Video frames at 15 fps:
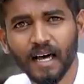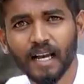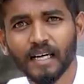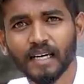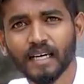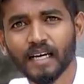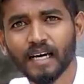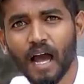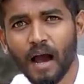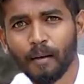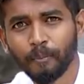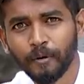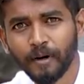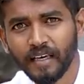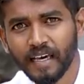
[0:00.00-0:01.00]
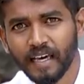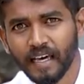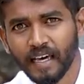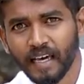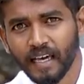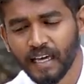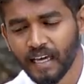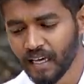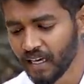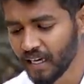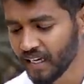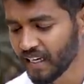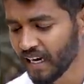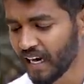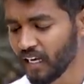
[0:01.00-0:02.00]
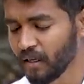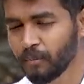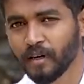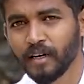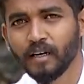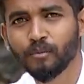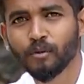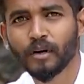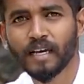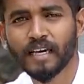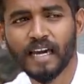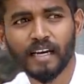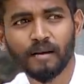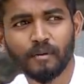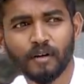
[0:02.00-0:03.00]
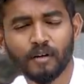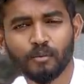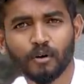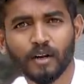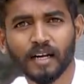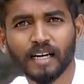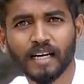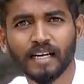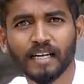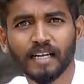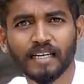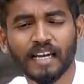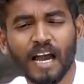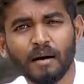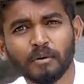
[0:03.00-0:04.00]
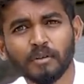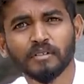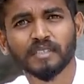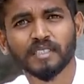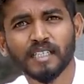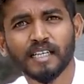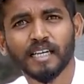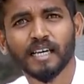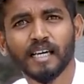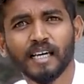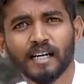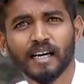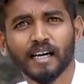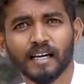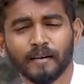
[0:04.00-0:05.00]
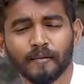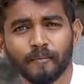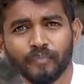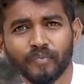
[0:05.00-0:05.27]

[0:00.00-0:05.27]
நாளுக்கு அப்படியே கேரி பண்ணிட்டு போகிறாங்க கேரி பண்ணிட்டு போகிறாங்கன்னா என்ன ஞாபகம் வச்சுக்கிட்டே இருக்காங்க